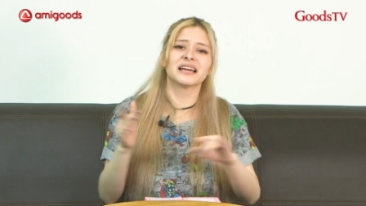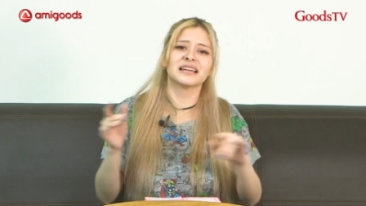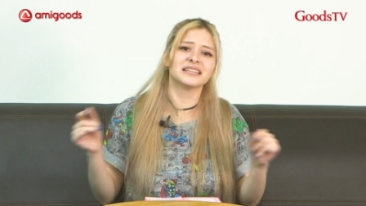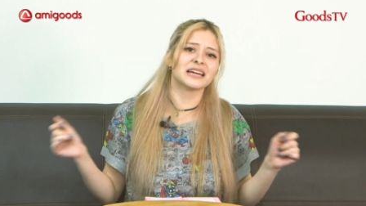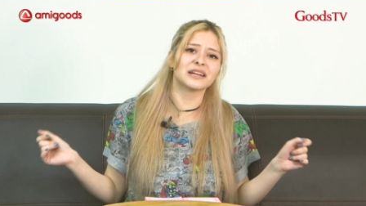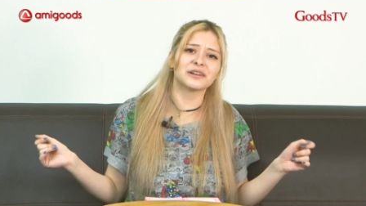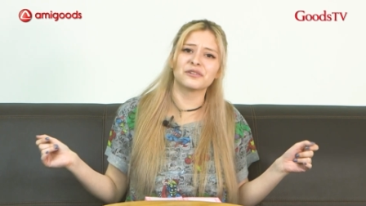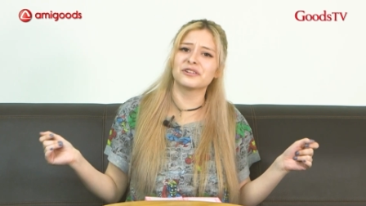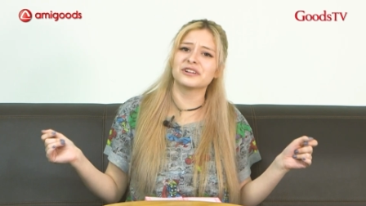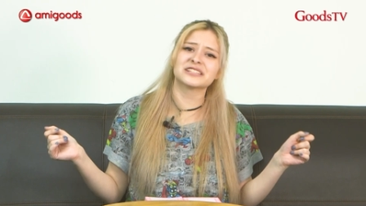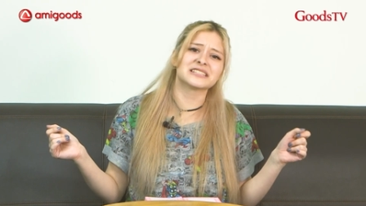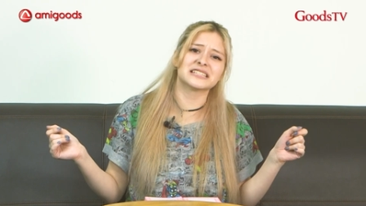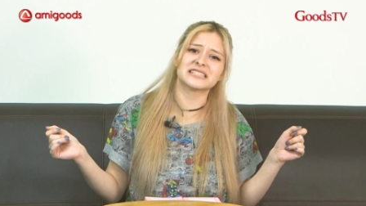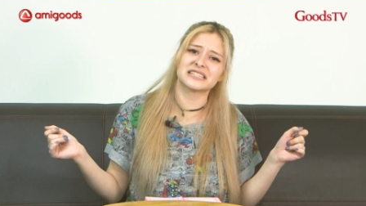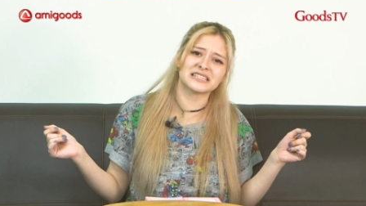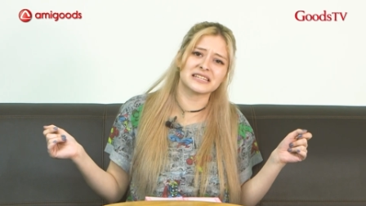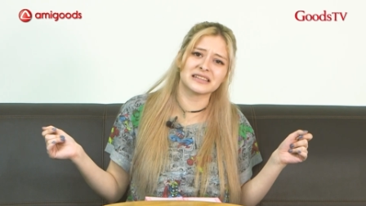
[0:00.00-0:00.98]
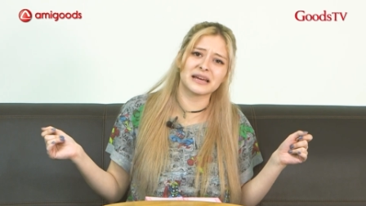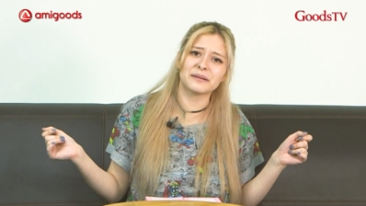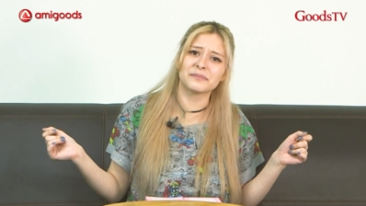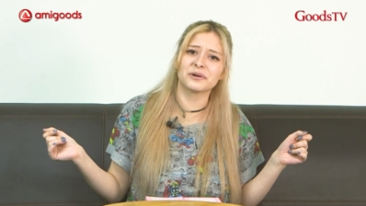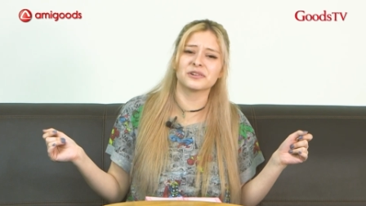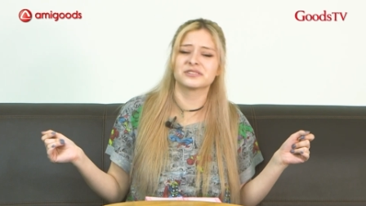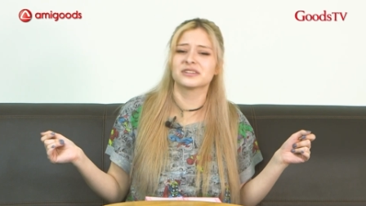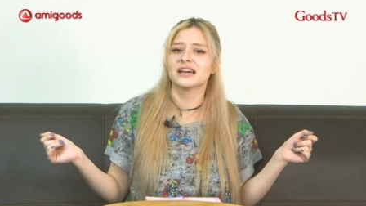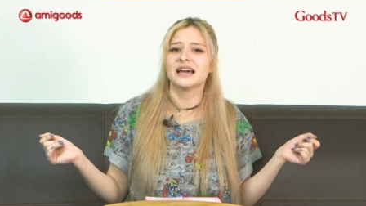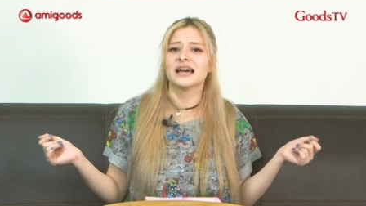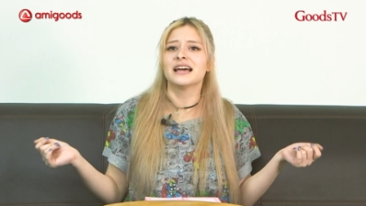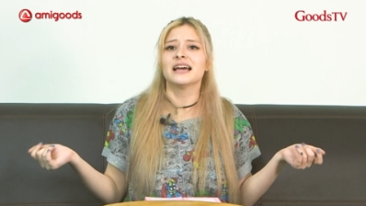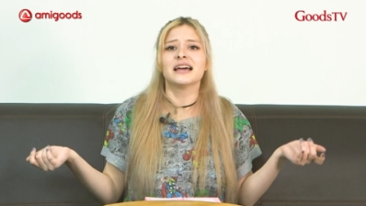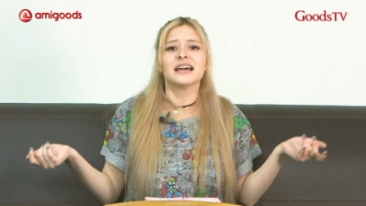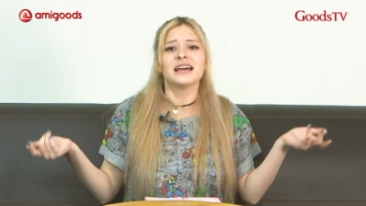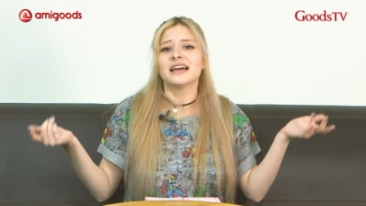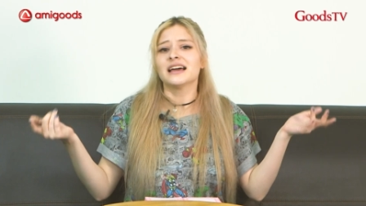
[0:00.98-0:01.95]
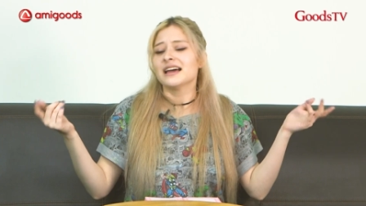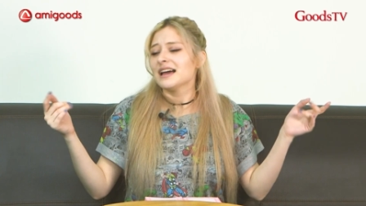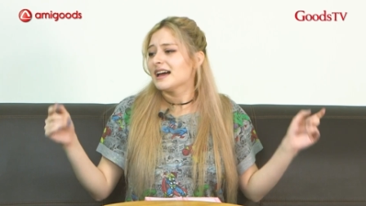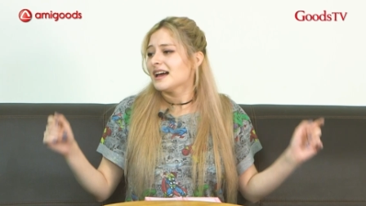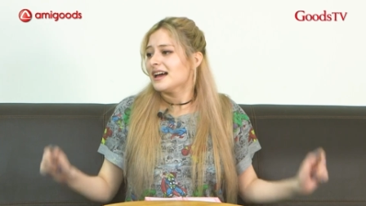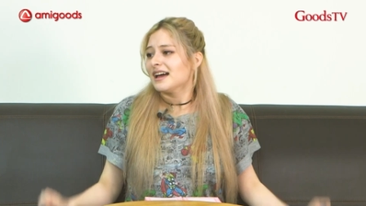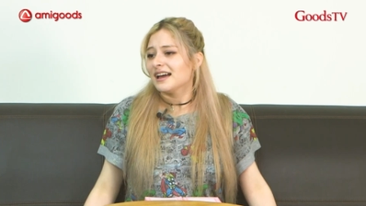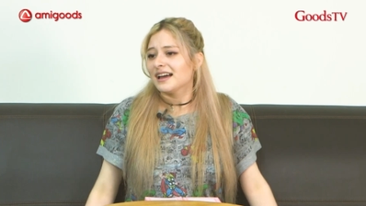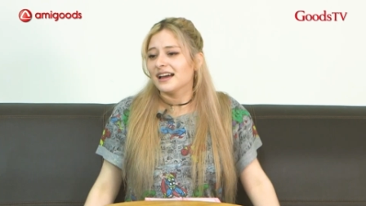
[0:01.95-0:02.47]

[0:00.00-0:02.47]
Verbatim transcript: ya no les necesitamos. Ya lo que tenían que dar.